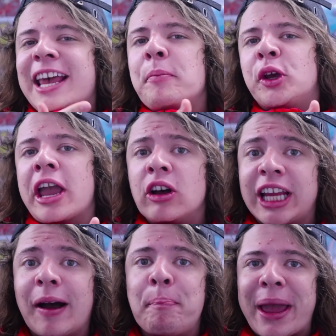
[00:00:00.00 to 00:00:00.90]
Sabe o que, que, eu
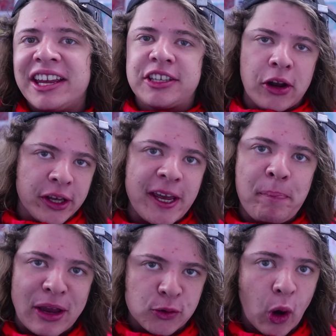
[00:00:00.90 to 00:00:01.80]
tava pensando aqui,
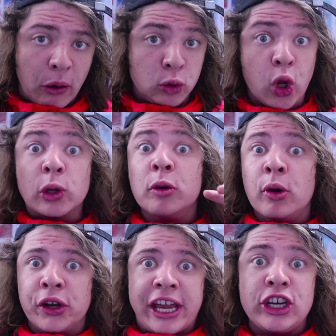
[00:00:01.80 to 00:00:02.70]
pessoal? Todo
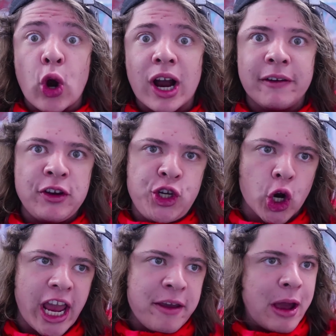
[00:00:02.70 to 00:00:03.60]
mundo que joga
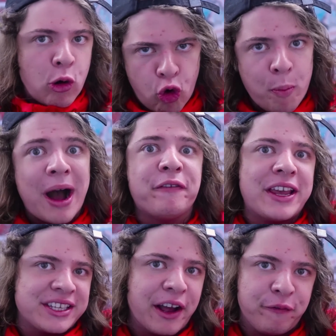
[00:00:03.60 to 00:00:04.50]
videogame alguma
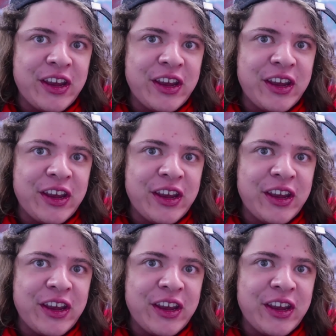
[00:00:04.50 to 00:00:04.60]
vez na